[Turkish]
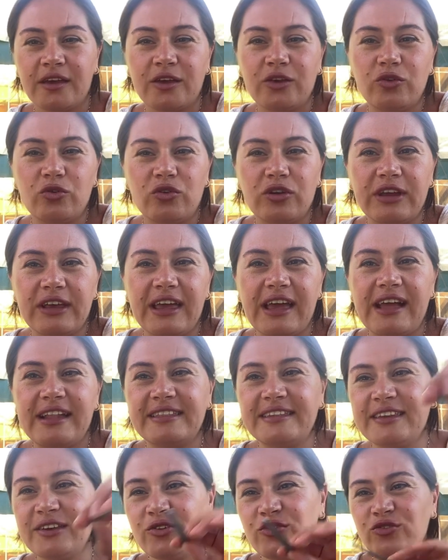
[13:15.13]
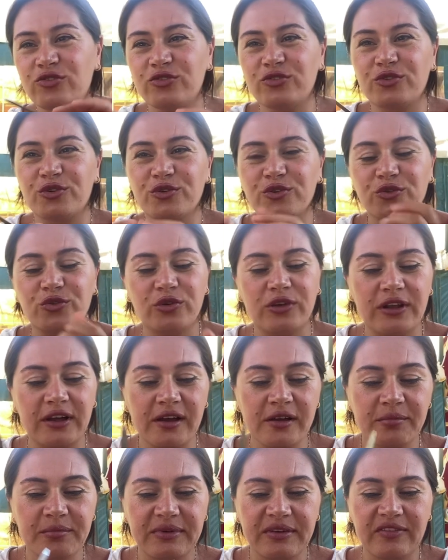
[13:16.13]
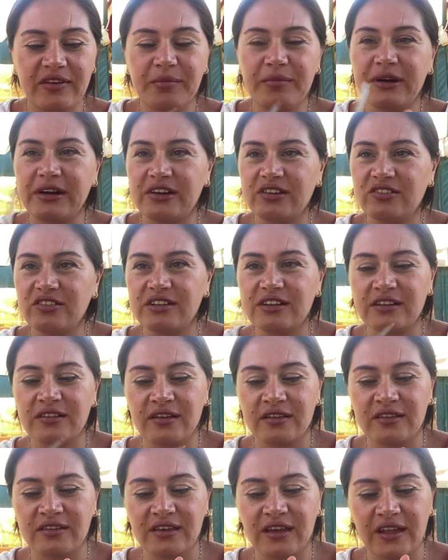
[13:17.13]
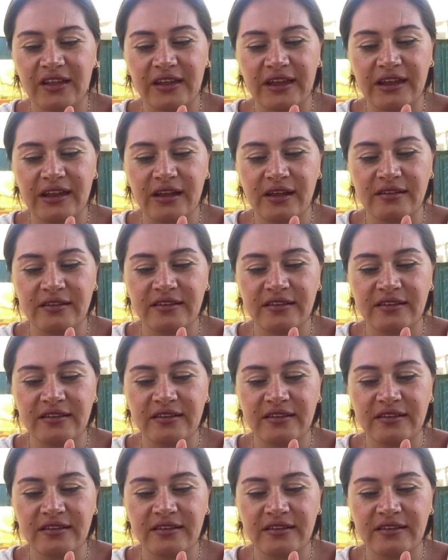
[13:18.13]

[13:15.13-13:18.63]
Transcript: Yura geldi küçük torunuyla ve bakıcıları Tatiana'yla.